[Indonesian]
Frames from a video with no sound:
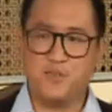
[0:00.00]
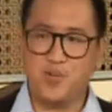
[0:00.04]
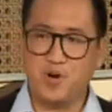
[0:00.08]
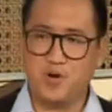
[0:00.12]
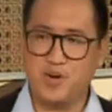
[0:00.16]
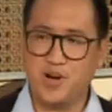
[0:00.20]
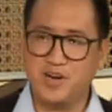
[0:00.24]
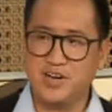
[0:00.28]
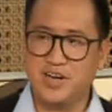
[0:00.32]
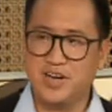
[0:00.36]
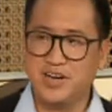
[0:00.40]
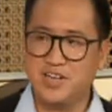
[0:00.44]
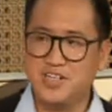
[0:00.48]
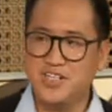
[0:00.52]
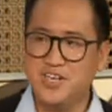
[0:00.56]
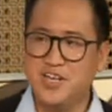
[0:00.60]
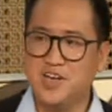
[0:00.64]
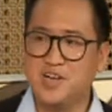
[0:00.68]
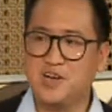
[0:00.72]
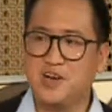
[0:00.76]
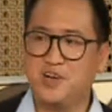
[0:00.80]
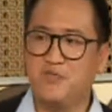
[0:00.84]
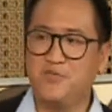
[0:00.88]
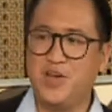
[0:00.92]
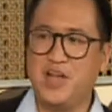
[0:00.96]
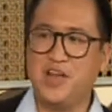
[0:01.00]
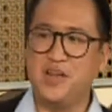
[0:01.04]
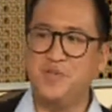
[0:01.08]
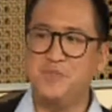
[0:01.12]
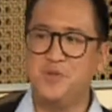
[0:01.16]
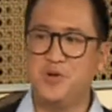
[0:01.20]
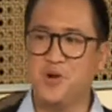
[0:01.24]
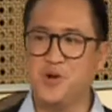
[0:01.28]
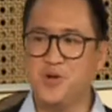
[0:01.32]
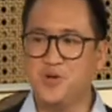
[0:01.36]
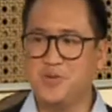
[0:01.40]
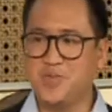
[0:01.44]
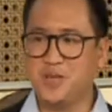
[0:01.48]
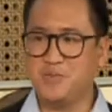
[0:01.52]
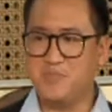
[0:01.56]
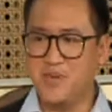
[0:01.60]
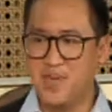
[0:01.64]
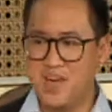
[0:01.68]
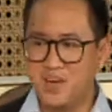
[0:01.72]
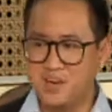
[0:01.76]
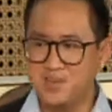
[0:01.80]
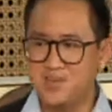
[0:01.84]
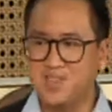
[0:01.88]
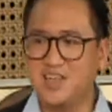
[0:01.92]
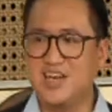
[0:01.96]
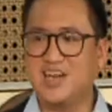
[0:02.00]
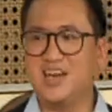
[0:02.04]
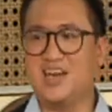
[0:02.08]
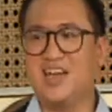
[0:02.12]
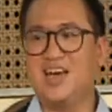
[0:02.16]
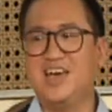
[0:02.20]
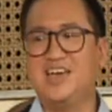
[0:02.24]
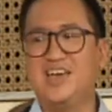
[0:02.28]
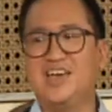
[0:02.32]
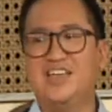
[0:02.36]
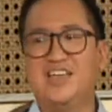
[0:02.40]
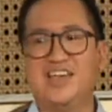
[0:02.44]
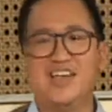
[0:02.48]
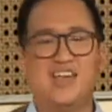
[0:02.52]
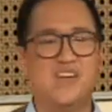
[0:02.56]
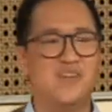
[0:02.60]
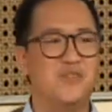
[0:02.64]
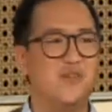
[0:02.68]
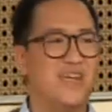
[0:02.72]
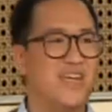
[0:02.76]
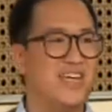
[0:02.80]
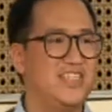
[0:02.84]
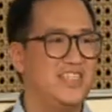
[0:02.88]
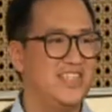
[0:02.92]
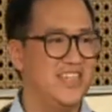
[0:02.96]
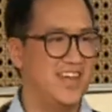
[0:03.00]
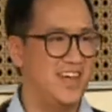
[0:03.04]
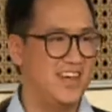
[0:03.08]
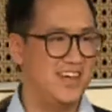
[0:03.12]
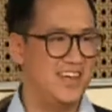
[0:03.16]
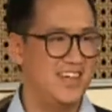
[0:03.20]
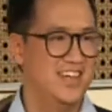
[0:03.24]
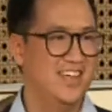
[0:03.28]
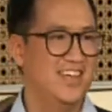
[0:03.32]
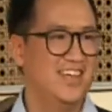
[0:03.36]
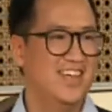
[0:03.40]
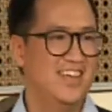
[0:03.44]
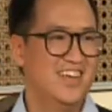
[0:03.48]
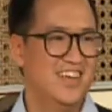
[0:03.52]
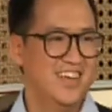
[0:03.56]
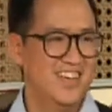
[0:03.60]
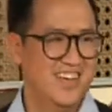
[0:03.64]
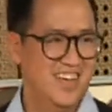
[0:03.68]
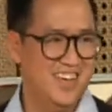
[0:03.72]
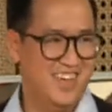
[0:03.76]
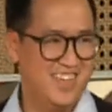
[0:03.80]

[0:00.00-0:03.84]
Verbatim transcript: produk dari Silicon Valley mulu tapi harus dari hmm. lainnya dari Indonesia. Nah itu dia.